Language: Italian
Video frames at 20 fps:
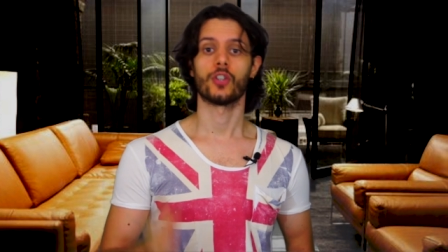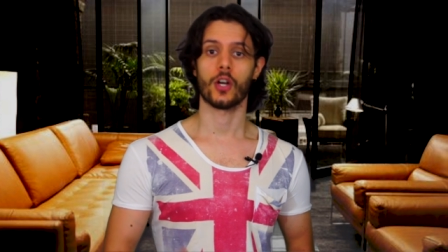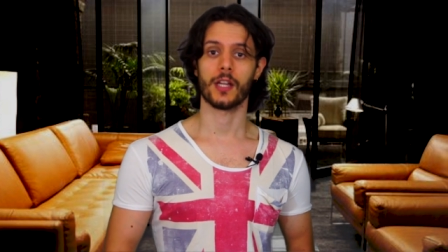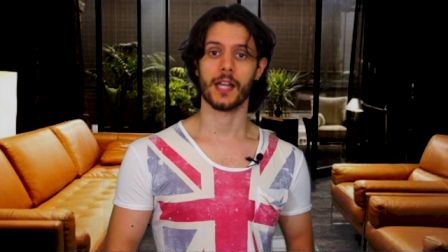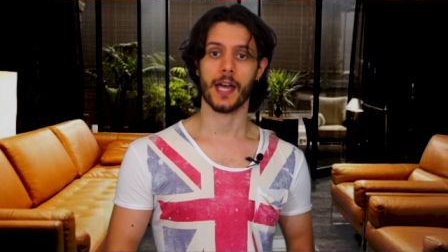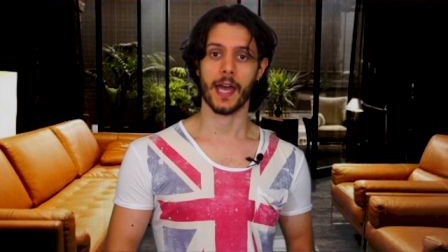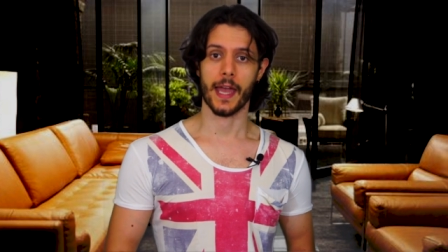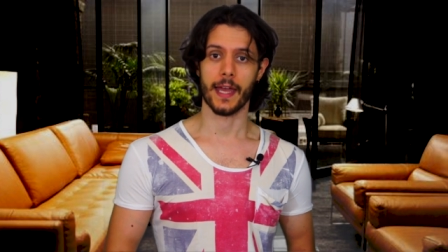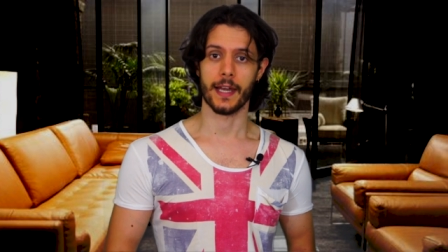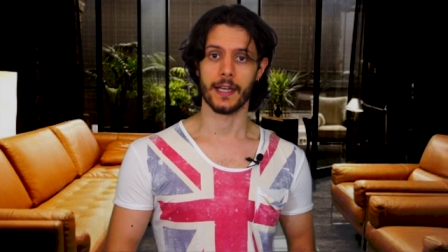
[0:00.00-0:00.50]

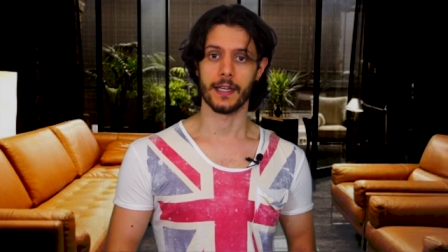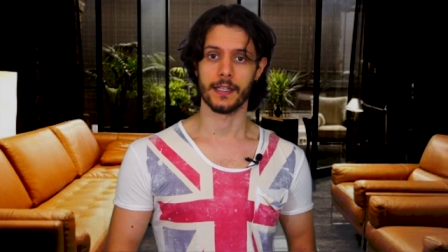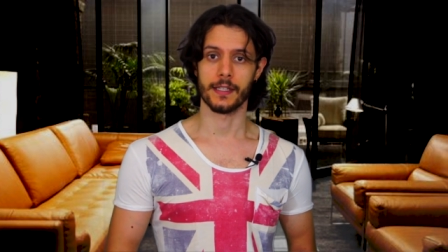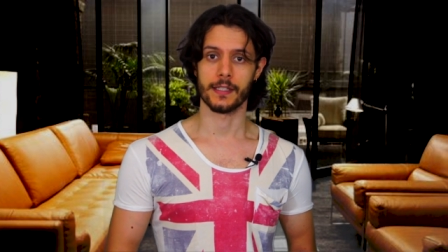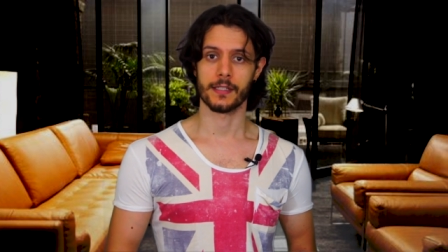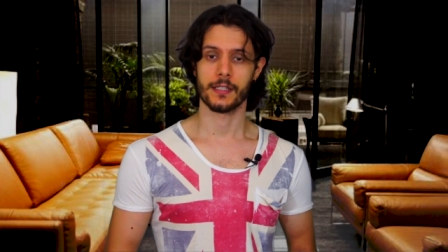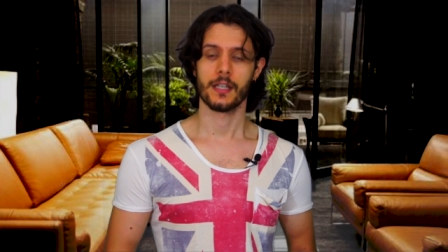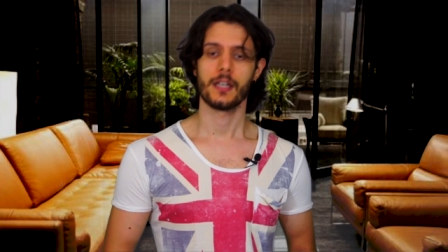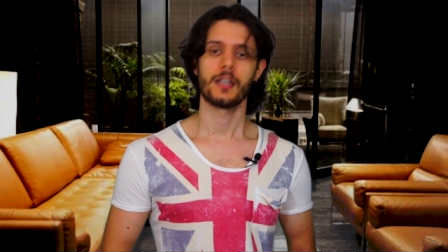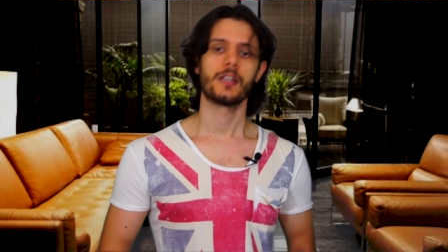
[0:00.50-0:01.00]
Nora
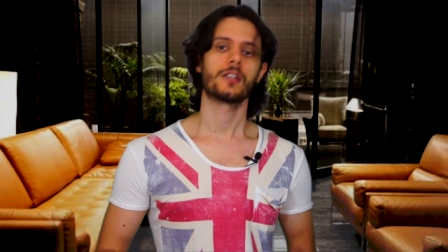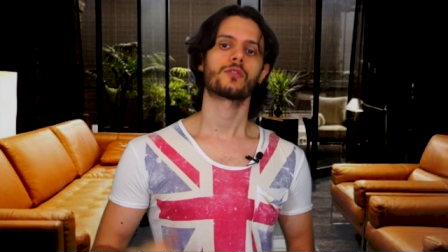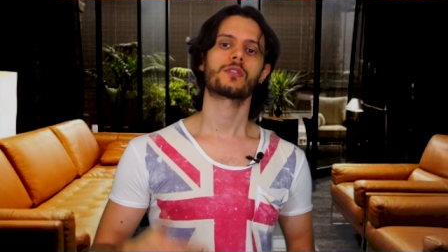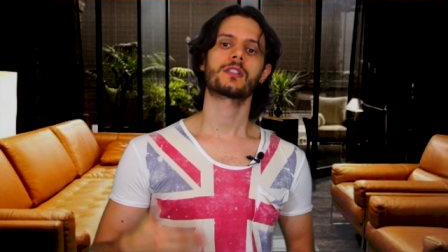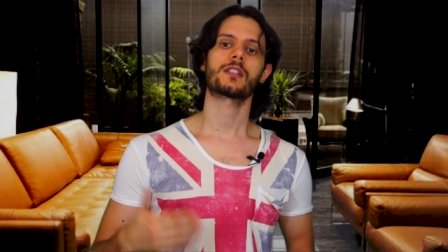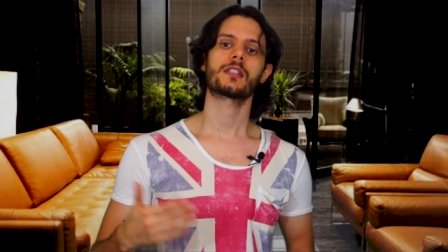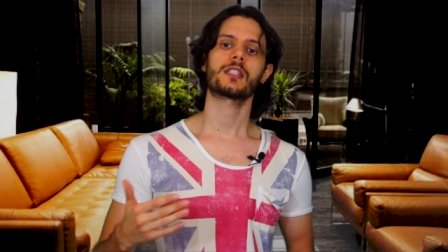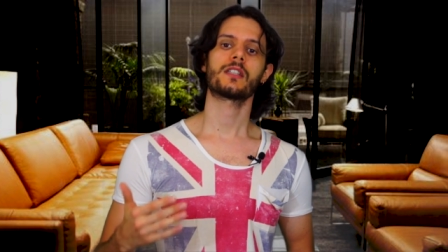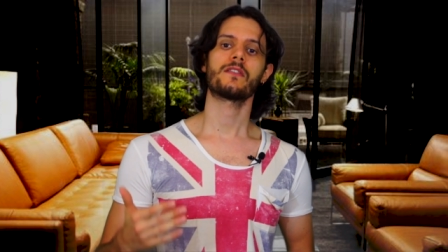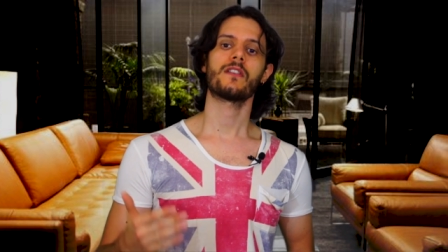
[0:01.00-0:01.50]
Ellis.
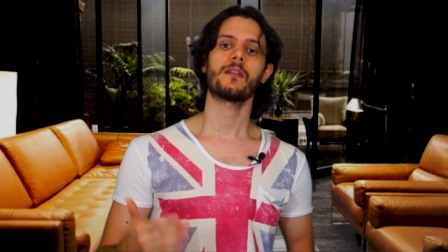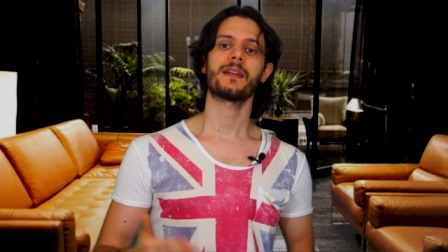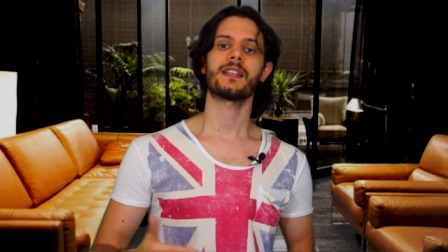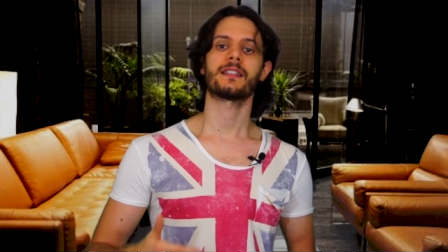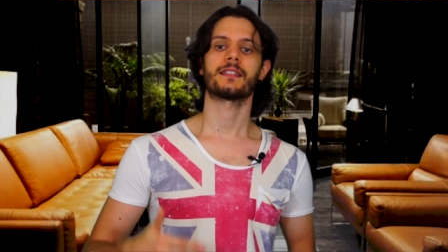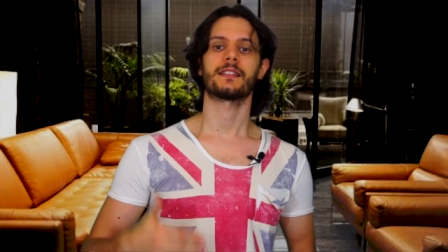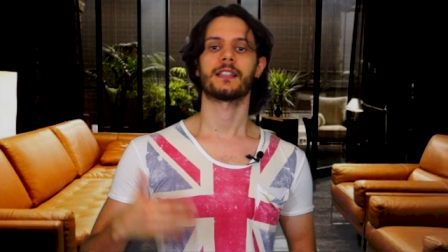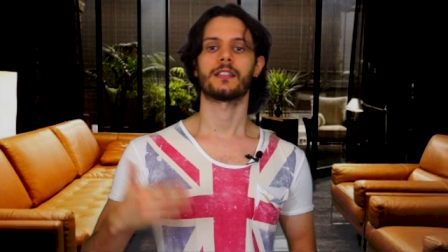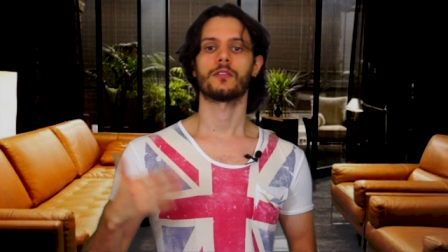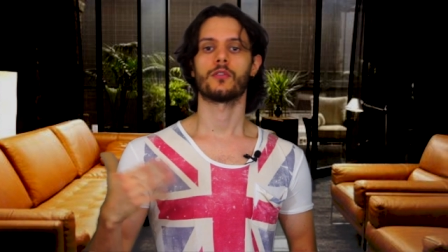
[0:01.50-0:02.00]

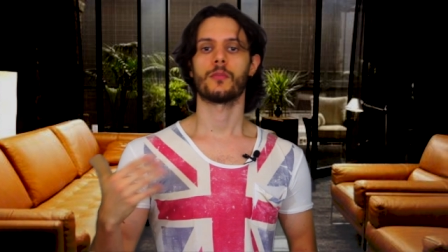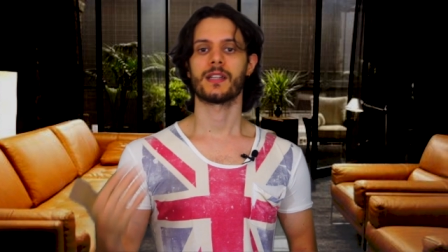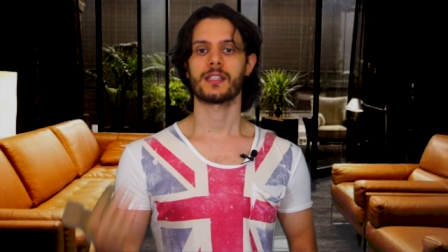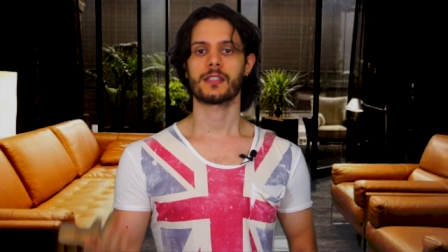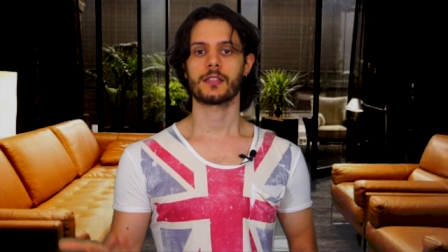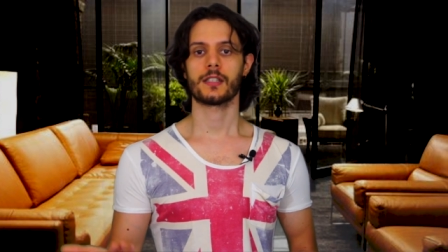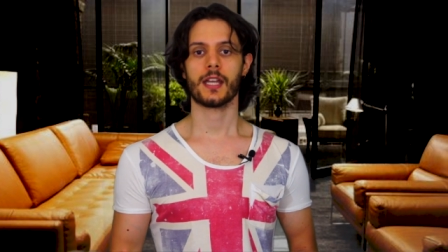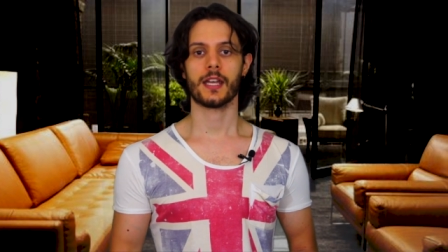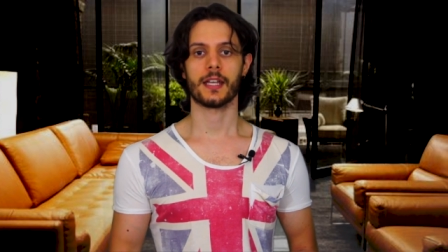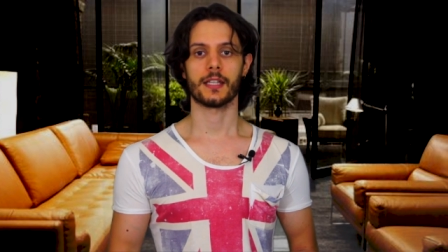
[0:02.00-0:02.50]
Successivamente, dal
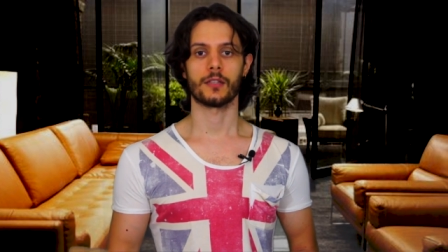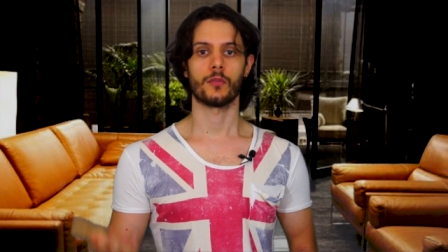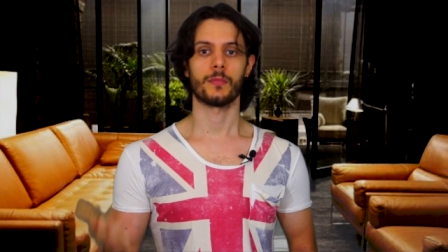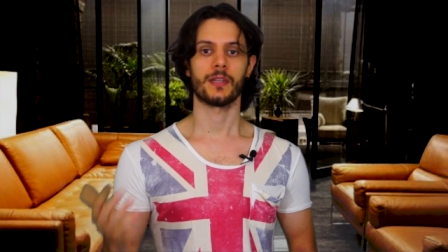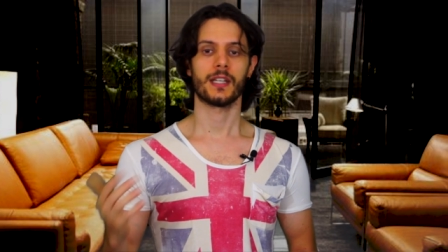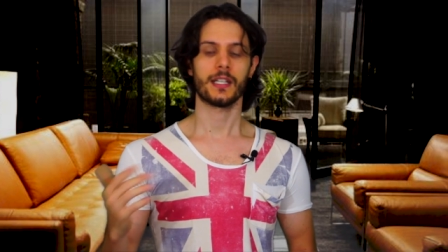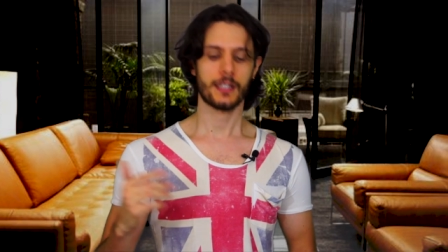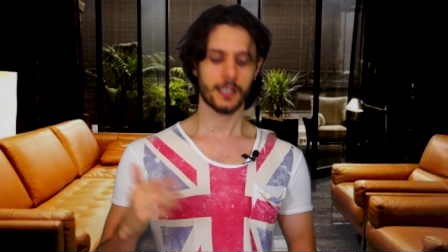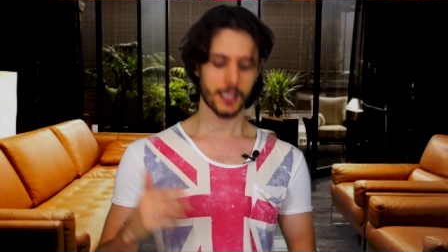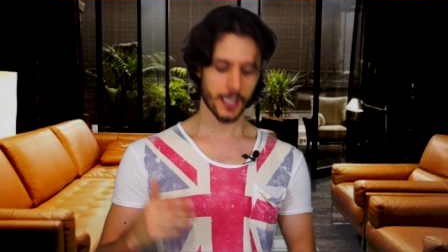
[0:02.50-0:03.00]
2006 al
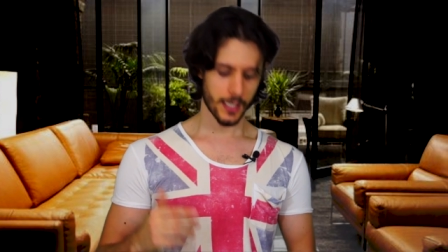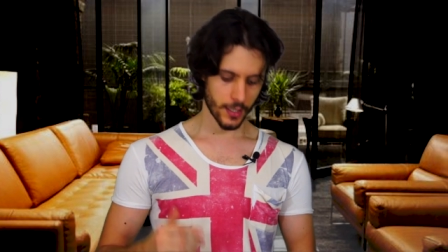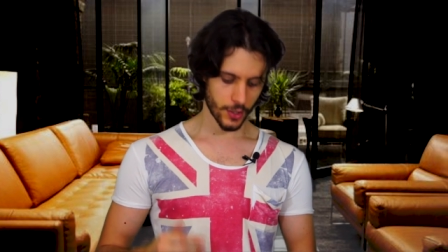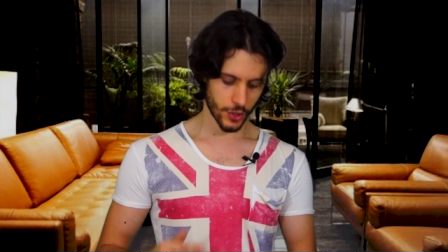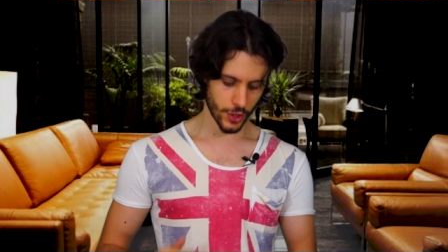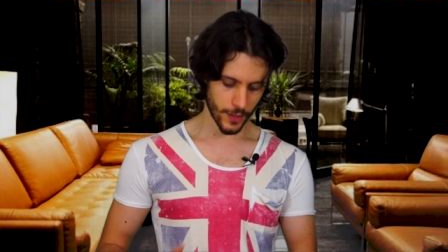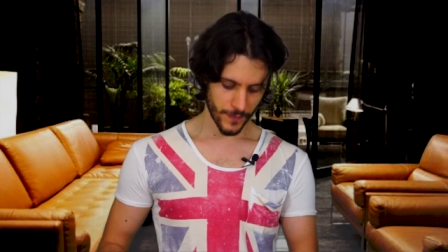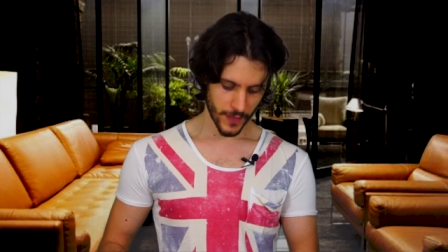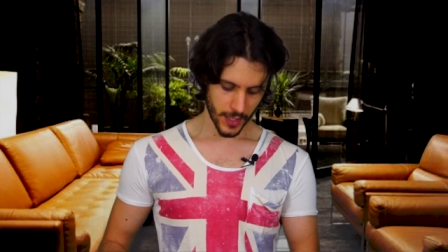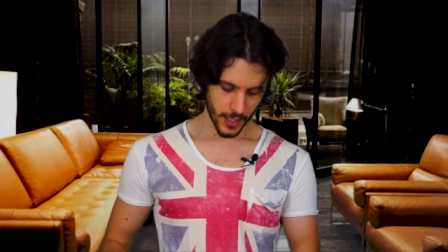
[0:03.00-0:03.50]

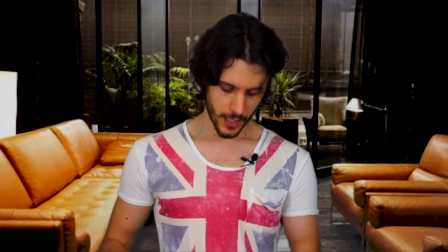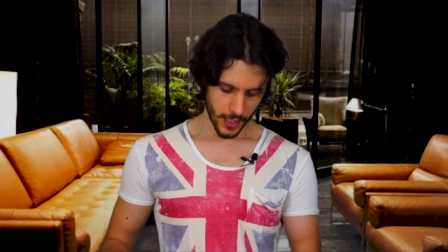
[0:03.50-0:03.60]
2013,